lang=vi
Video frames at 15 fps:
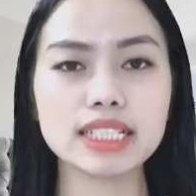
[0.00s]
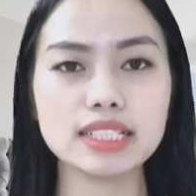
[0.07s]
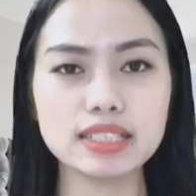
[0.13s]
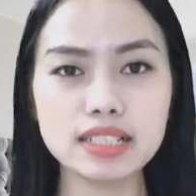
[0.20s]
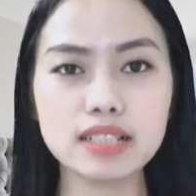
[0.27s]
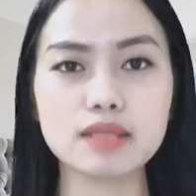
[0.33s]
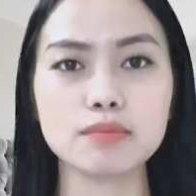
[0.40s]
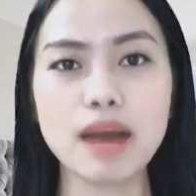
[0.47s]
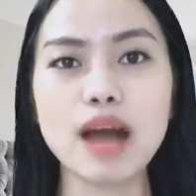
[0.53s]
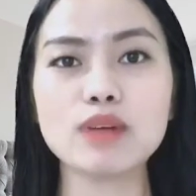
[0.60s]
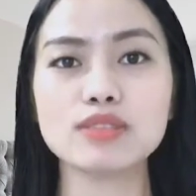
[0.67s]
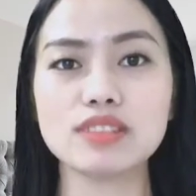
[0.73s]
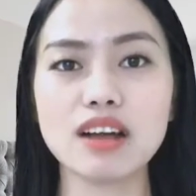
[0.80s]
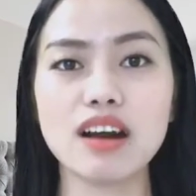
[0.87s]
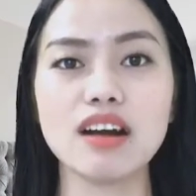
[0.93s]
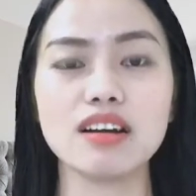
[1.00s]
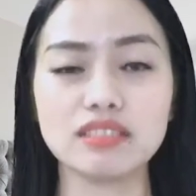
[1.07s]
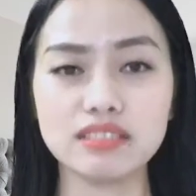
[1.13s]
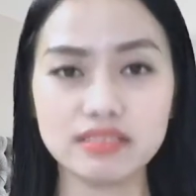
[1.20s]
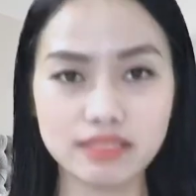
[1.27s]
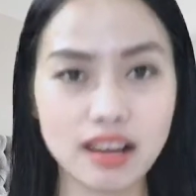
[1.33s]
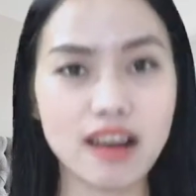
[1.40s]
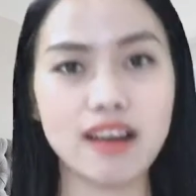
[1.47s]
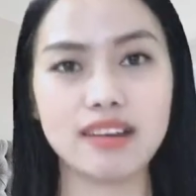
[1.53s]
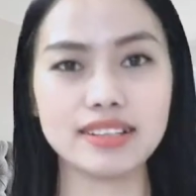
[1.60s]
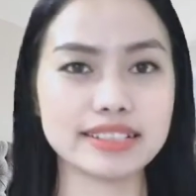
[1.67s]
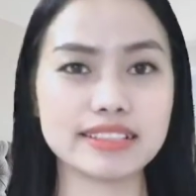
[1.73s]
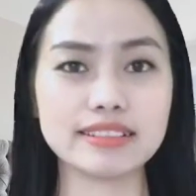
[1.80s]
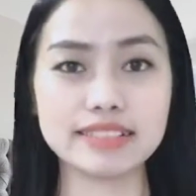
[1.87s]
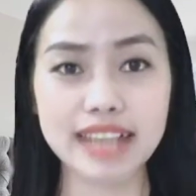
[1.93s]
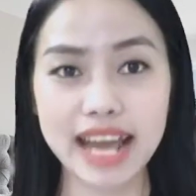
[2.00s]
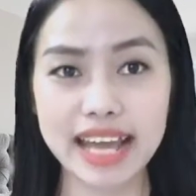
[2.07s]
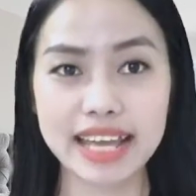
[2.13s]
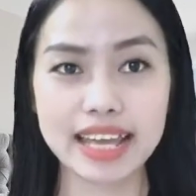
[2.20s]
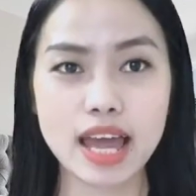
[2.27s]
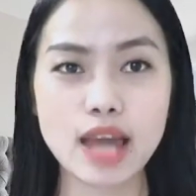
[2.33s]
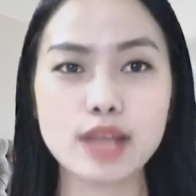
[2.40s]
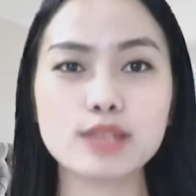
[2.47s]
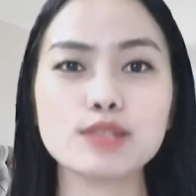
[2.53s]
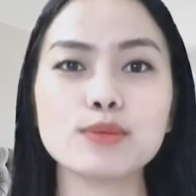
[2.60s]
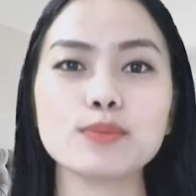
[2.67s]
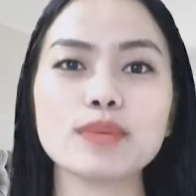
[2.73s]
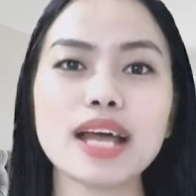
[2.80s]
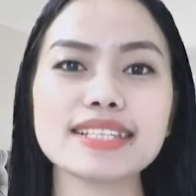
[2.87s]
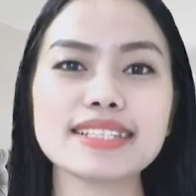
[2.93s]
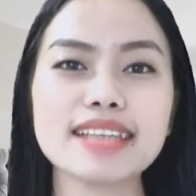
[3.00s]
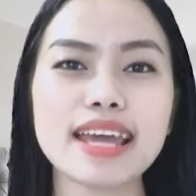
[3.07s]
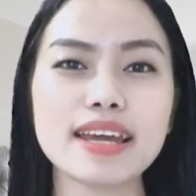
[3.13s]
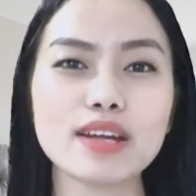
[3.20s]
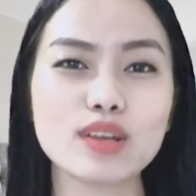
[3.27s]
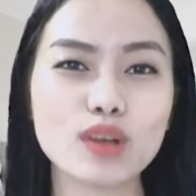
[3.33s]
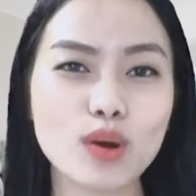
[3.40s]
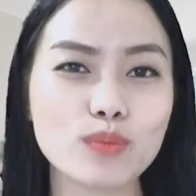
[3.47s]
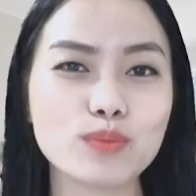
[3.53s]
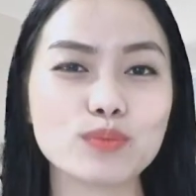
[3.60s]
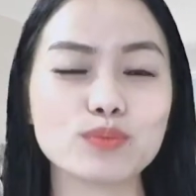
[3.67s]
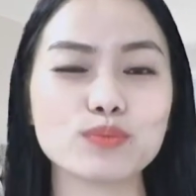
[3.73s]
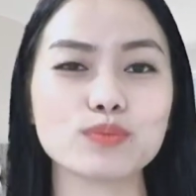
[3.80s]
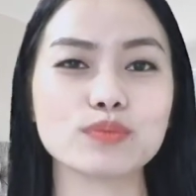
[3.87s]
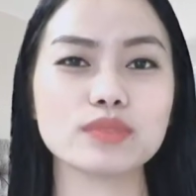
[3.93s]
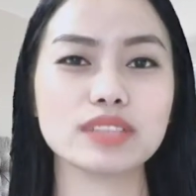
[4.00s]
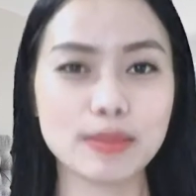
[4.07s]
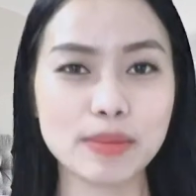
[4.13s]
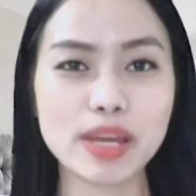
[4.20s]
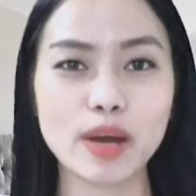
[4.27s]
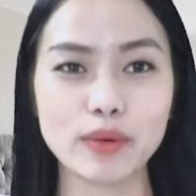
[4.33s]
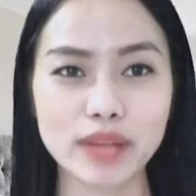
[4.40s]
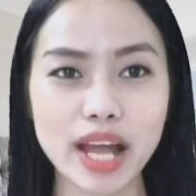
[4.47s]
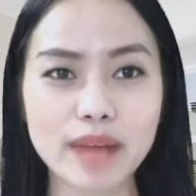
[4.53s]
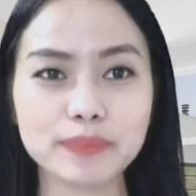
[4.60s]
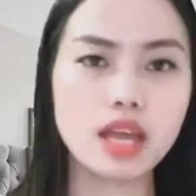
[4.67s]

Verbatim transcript: đừng bao giờ nợ những thứ này Chúng ta sẽ cùng tìm hiểu nhé